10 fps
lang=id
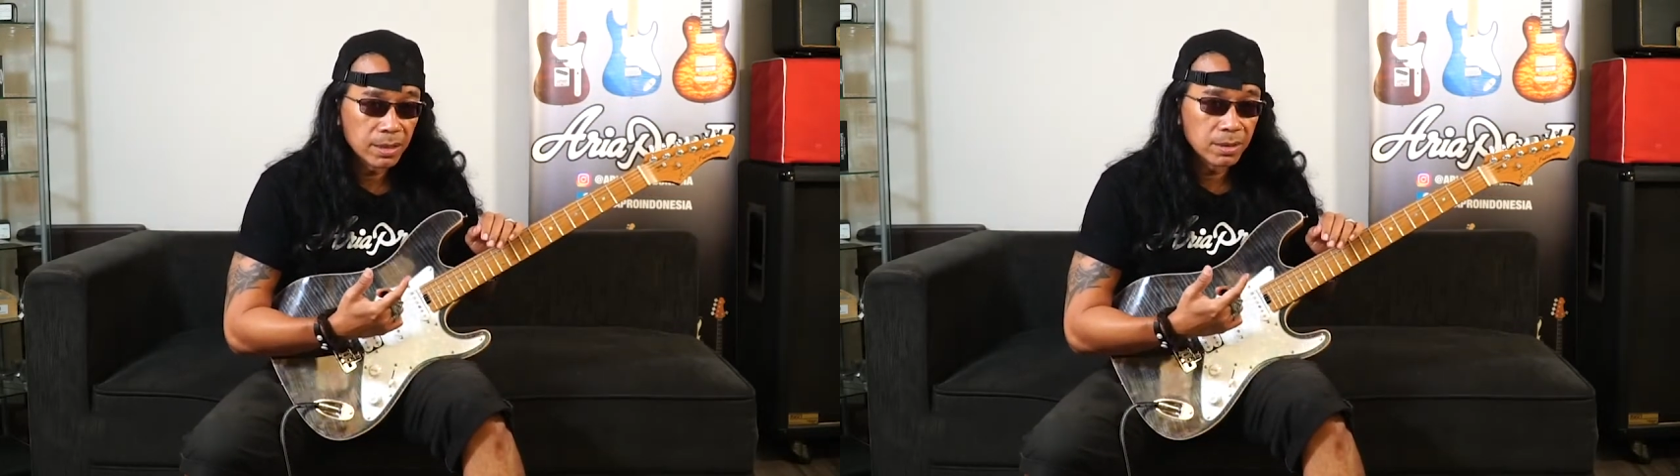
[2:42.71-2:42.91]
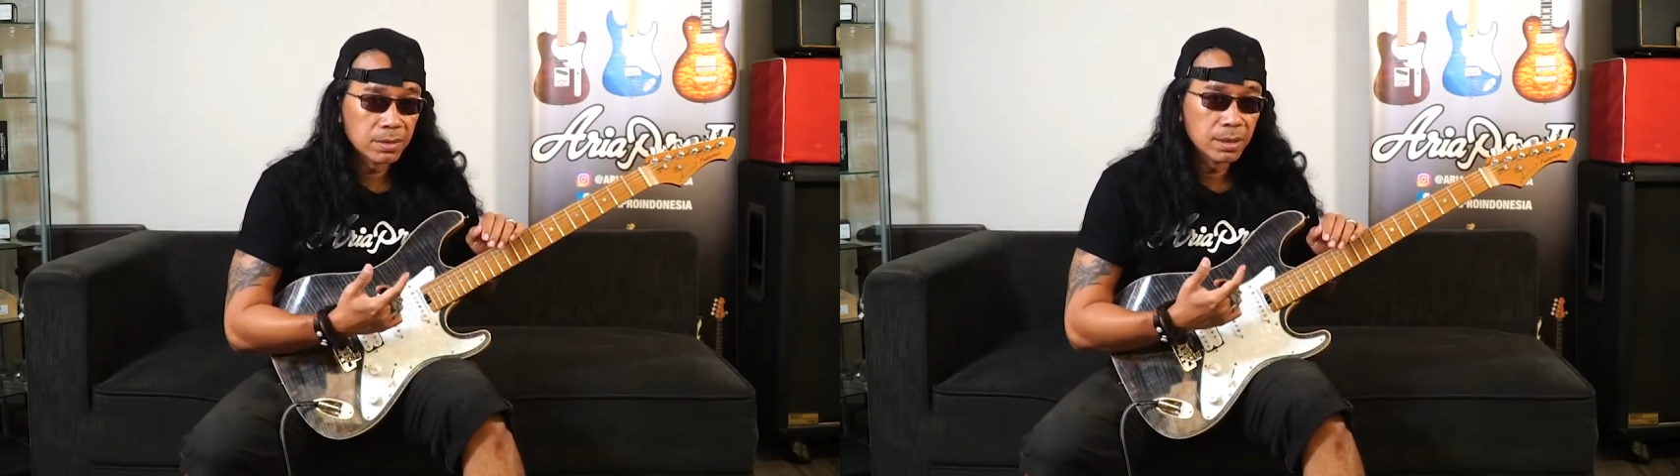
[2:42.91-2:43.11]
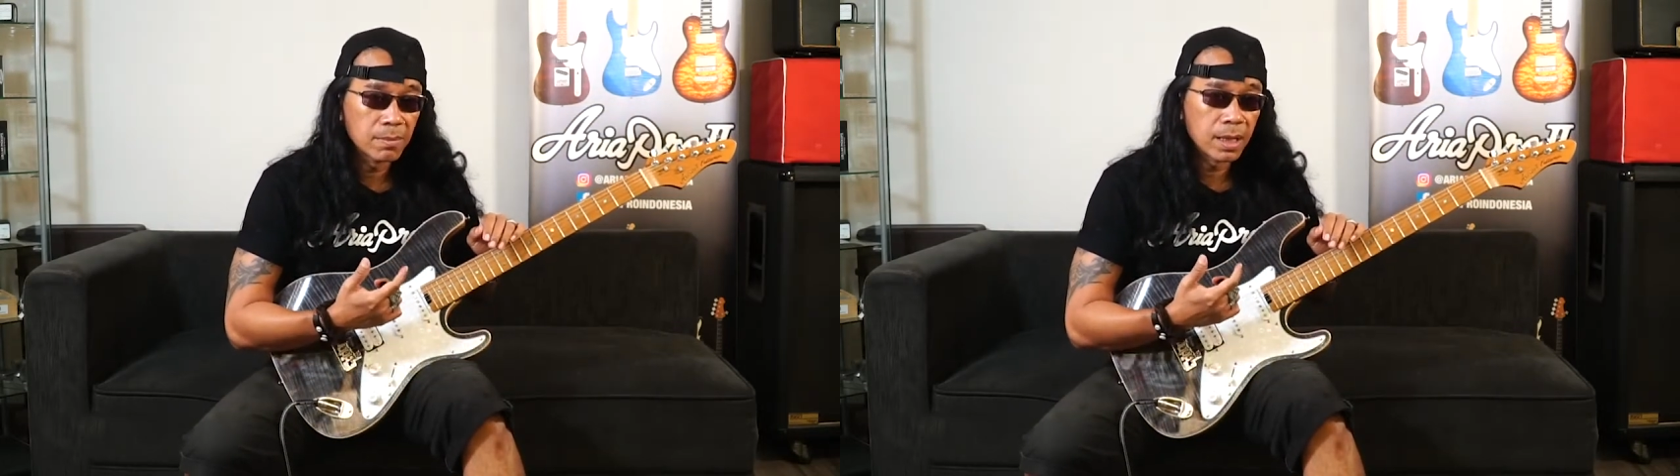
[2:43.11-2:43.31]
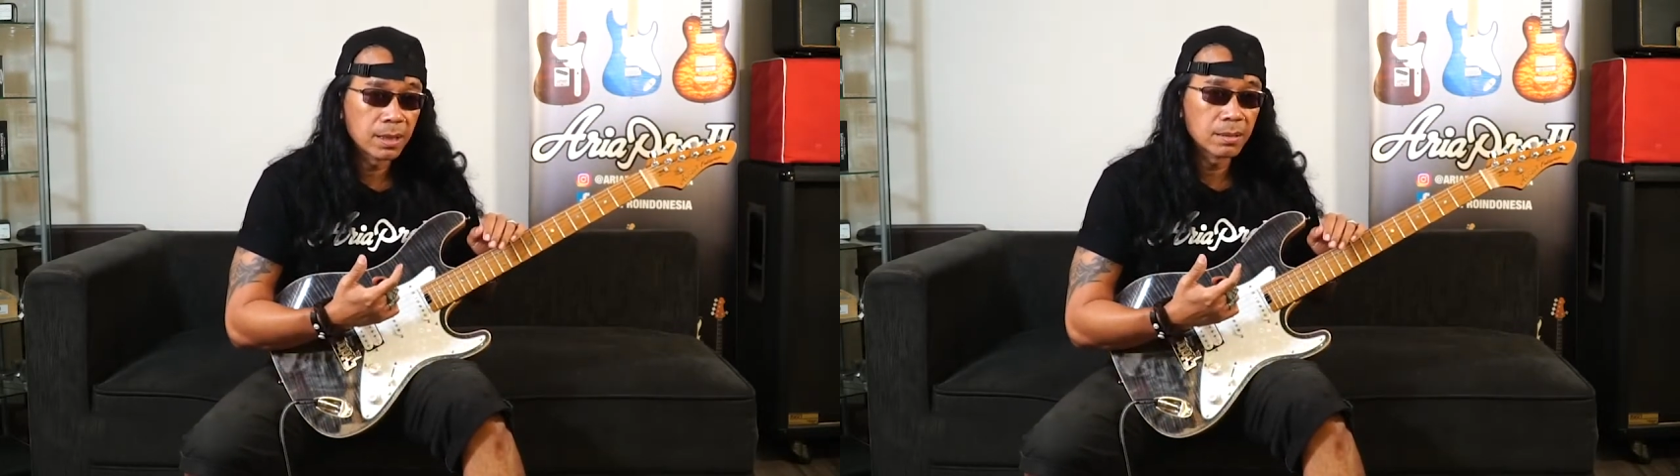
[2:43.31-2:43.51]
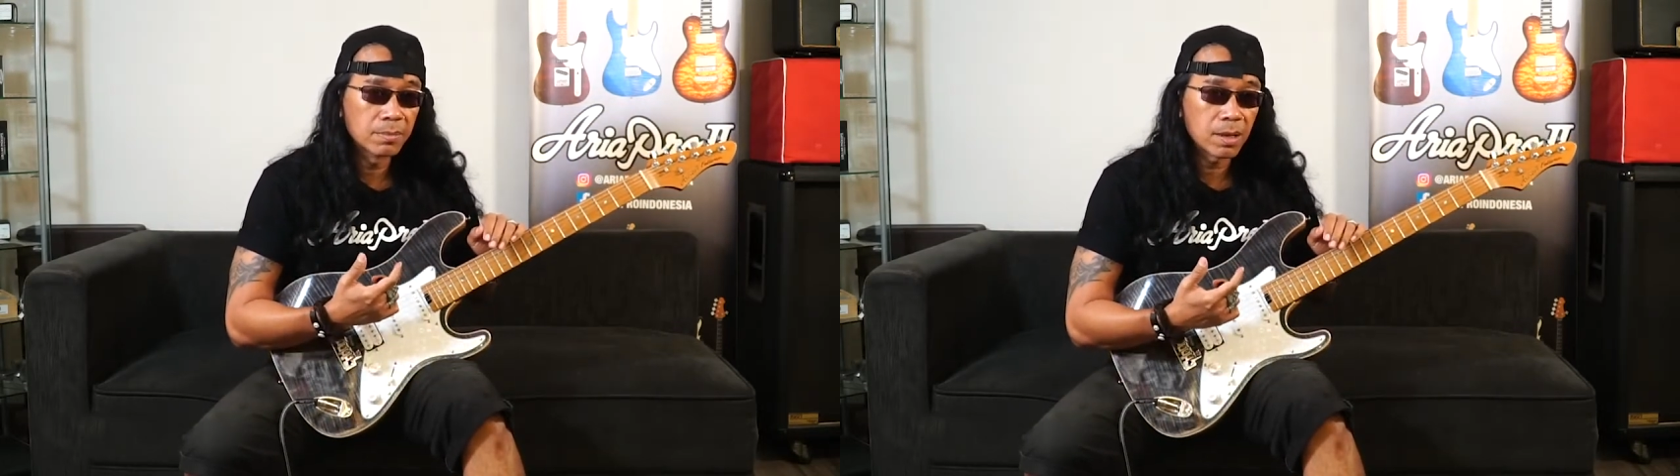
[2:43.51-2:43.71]
atau D
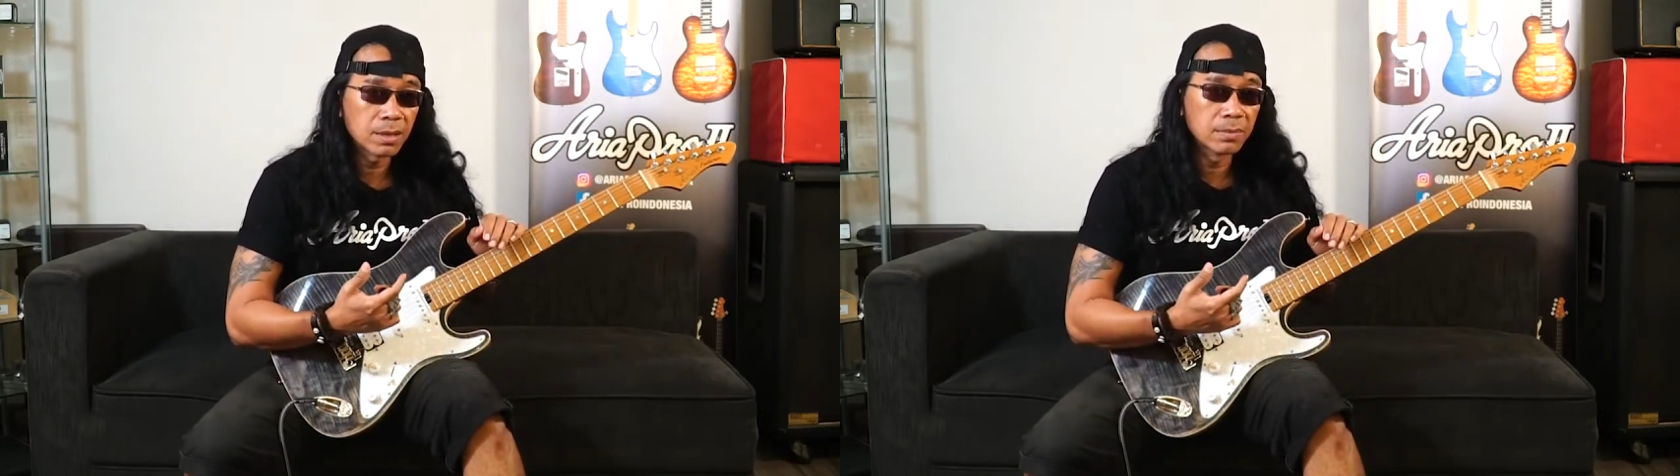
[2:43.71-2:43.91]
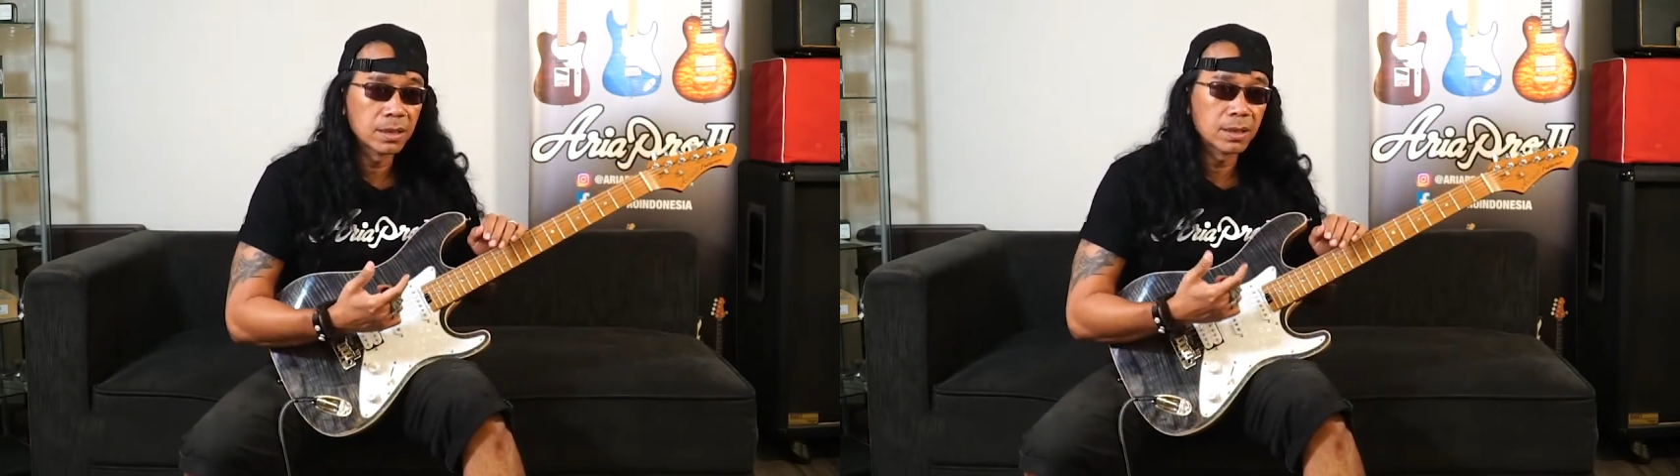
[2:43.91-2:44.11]
minor approximate.